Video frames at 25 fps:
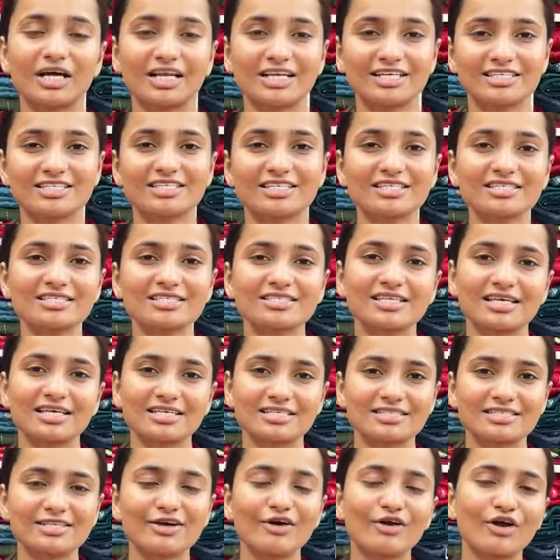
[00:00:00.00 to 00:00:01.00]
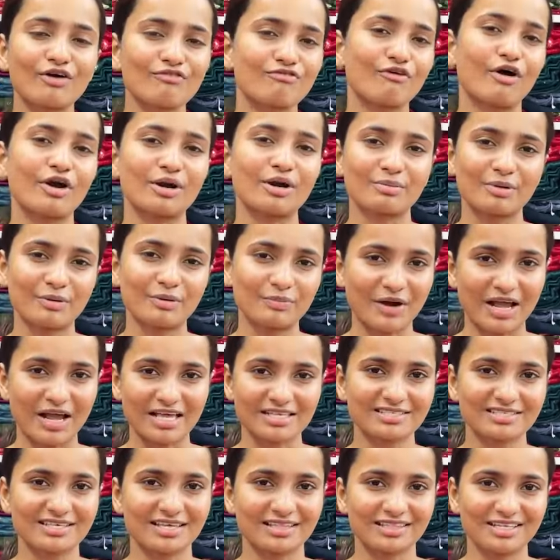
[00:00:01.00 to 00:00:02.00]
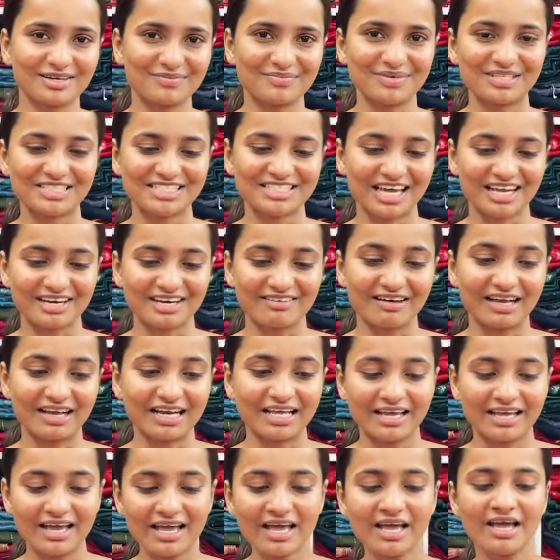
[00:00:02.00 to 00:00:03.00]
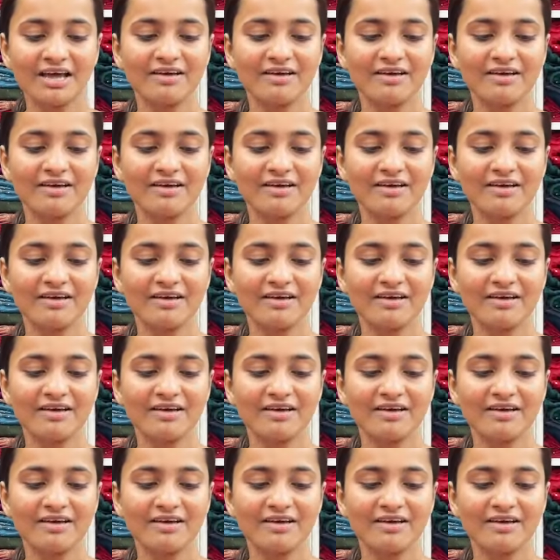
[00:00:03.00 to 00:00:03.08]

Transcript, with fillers: कलेक्शन सस्ते और अफोर्डेबल प्राइस के अंदर मिल जाने वाले हैं